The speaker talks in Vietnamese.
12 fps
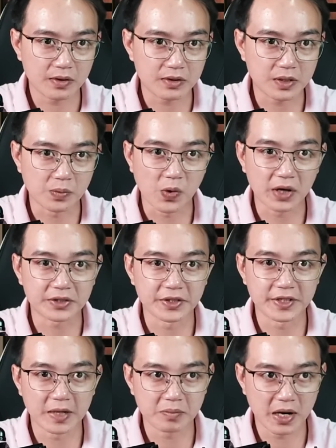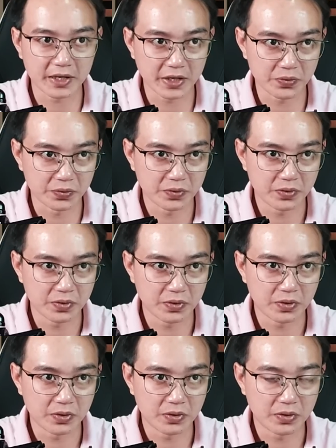Trong khoảng thời gian ban đầu,
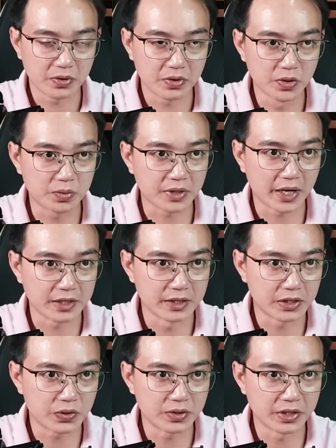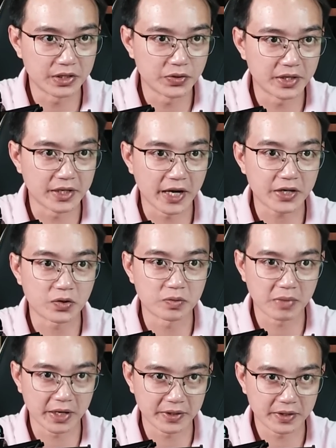lúc năng lực của người luyện ngải còn
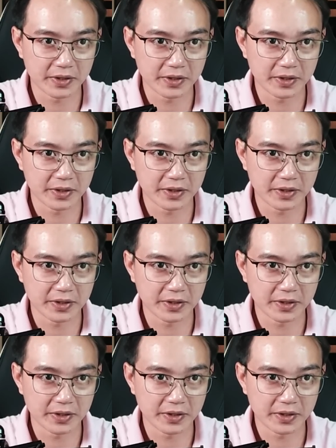mạnh,